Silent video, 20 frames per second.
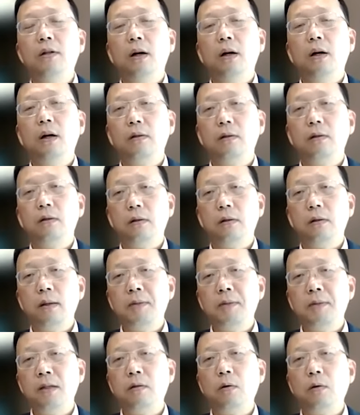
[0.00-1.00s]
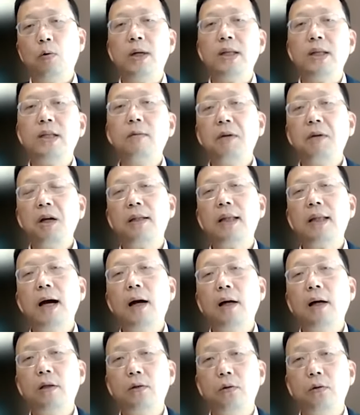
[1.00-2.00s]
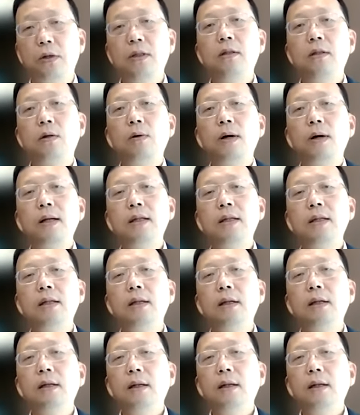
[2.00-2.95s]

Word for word: 呃，那么回撤比较大有一定的关系，